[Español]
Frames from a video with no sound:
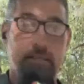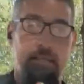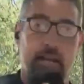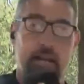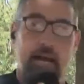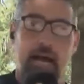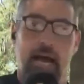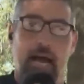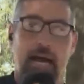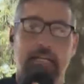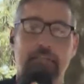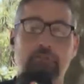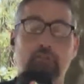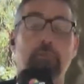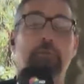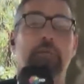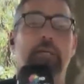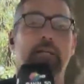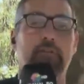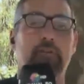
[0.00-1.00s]
será
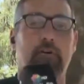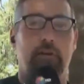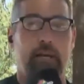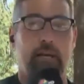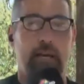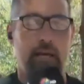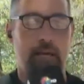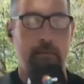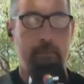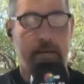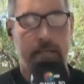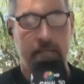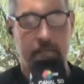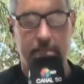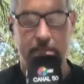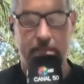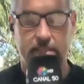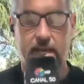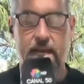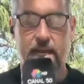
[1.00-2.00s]
subdirector de la
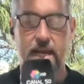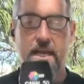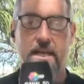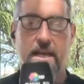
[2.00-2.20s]
departamental